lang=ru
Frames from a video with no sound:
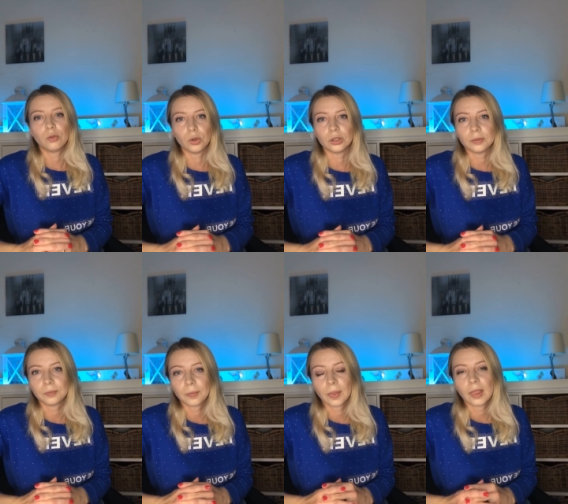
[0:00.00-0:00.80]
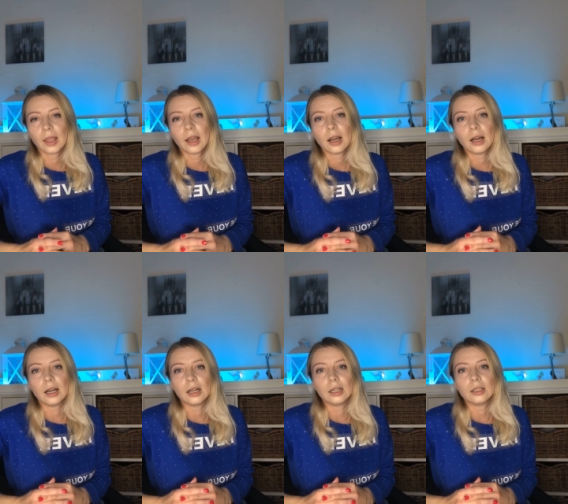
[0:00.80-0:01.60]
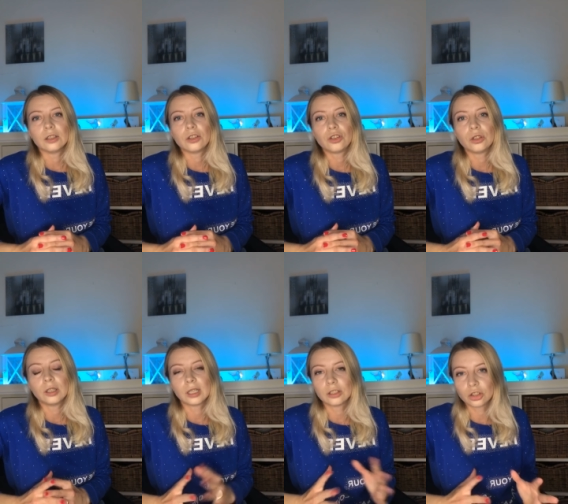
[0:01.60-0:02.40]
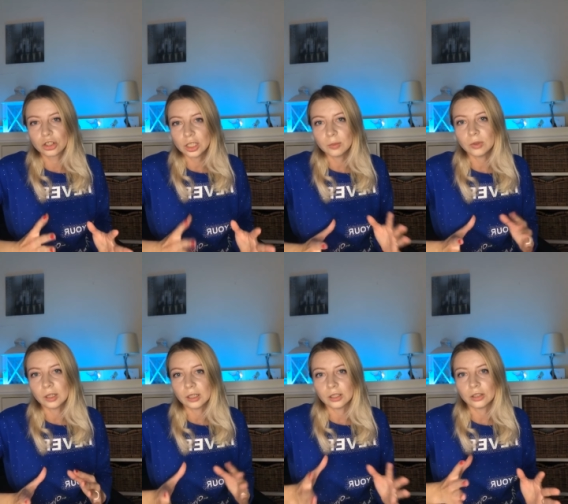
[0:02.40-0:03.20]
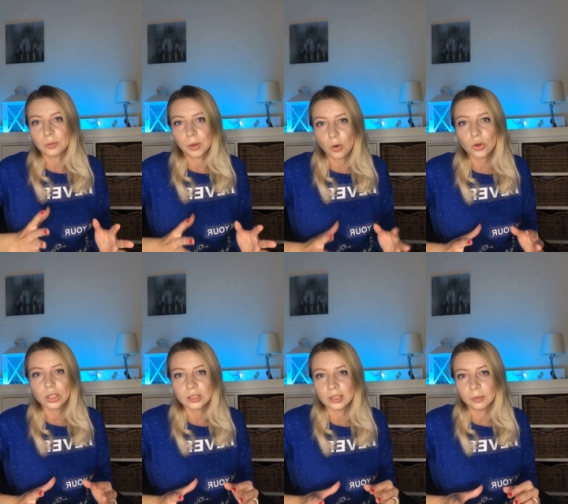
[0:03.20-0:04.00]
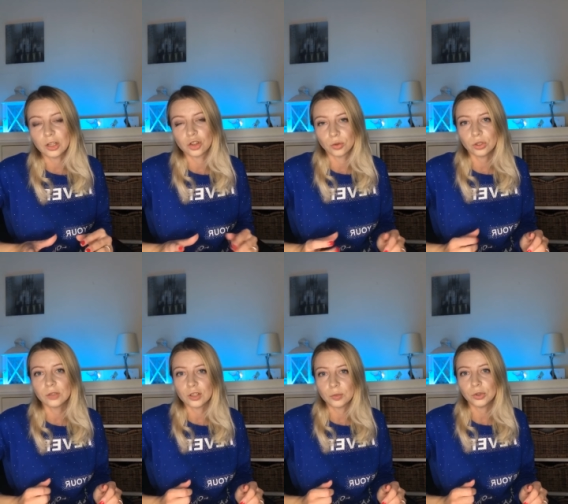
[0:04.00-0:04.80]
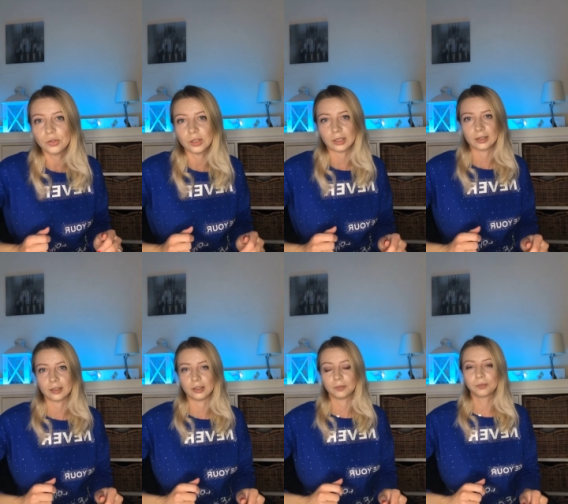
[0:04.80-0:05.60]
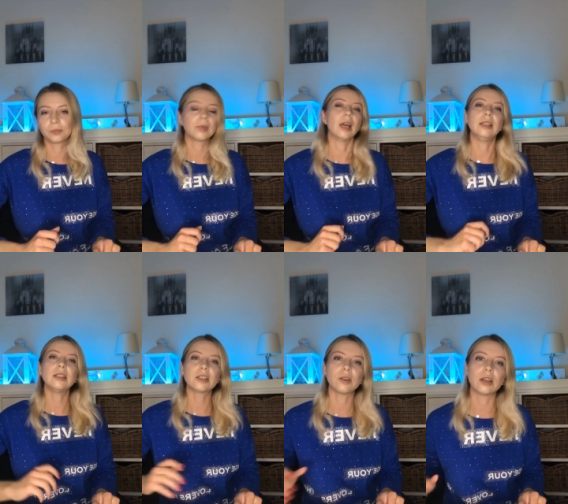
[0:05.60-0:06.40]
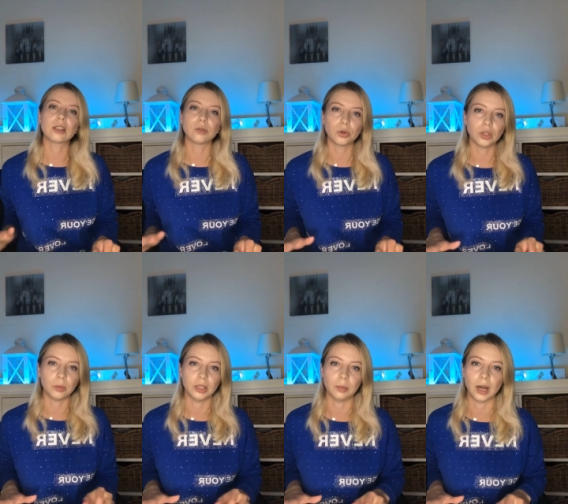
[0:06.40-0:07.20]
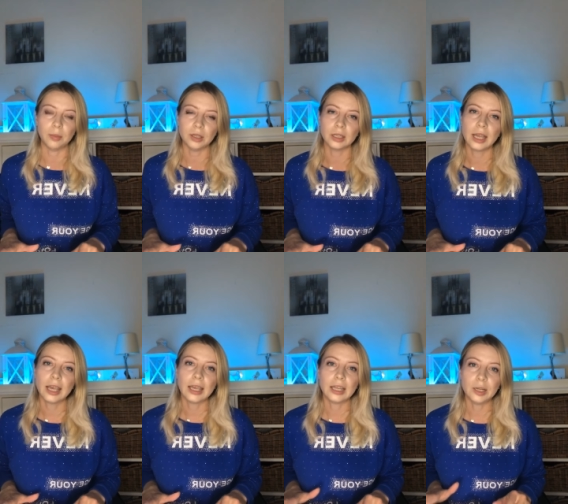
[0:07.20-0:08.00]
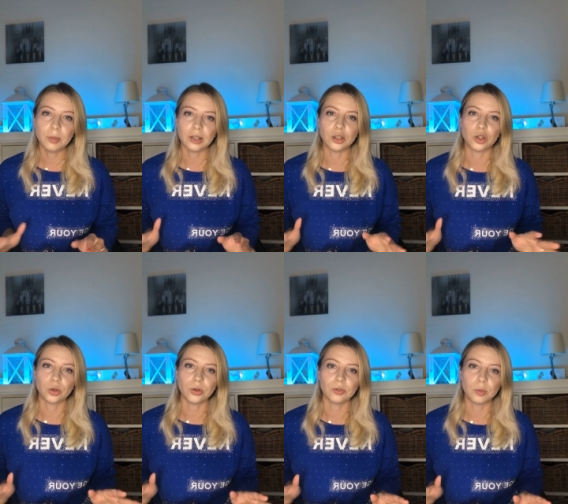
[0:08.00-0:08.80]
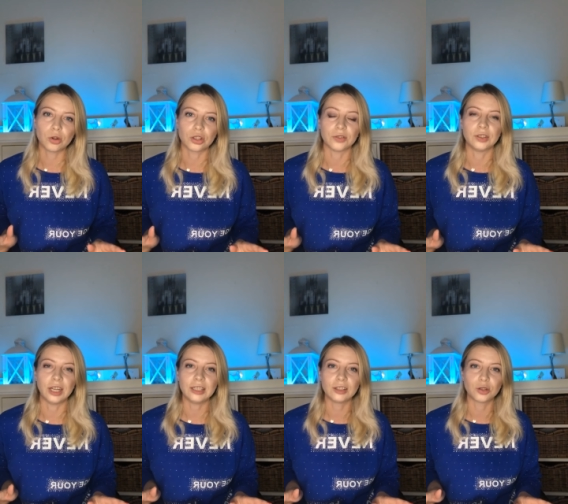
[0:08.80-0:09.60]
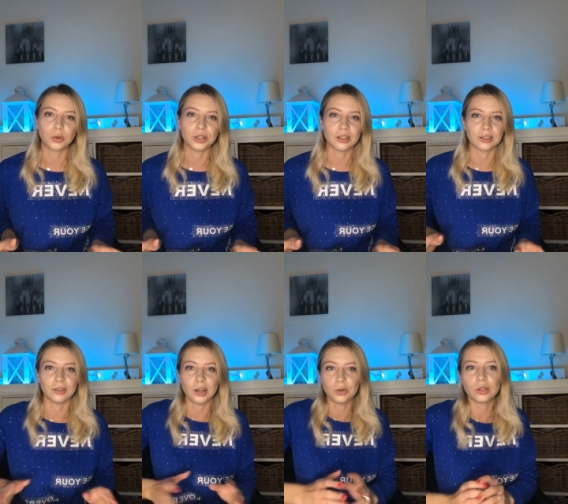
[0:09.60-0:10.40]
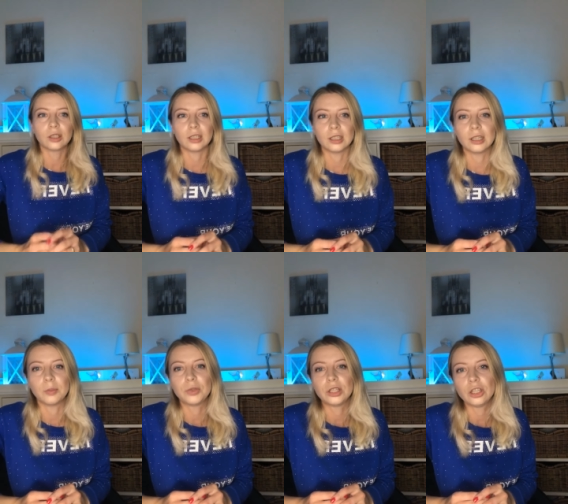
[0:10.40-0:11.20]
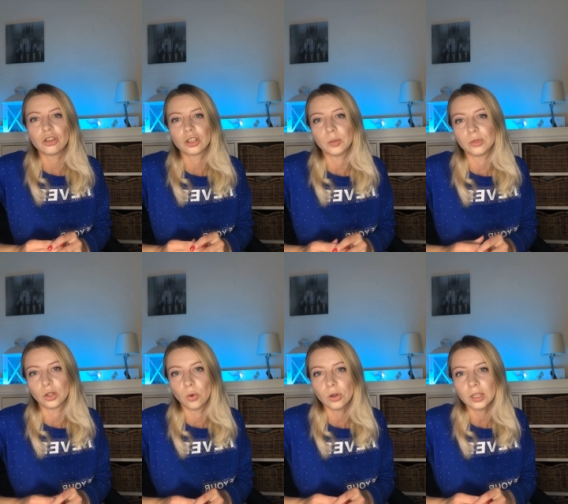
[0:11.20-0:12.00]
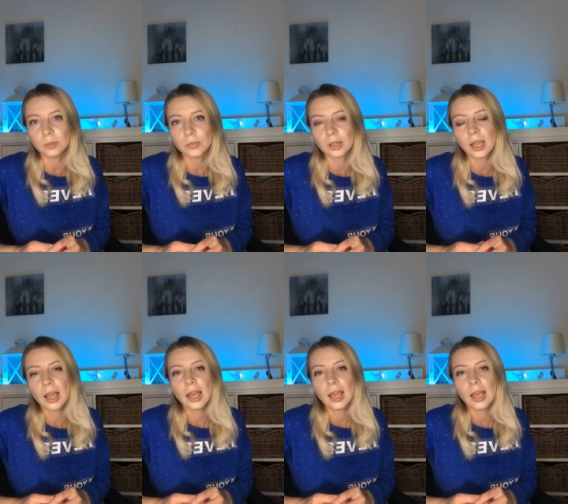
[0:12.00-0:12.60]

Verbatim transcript: Вот. А, с чем э, похожи эти дома 4, 8, 12? Они называются водными домами, либо еще вы можете встретить, что их называют э, психическим тригоном,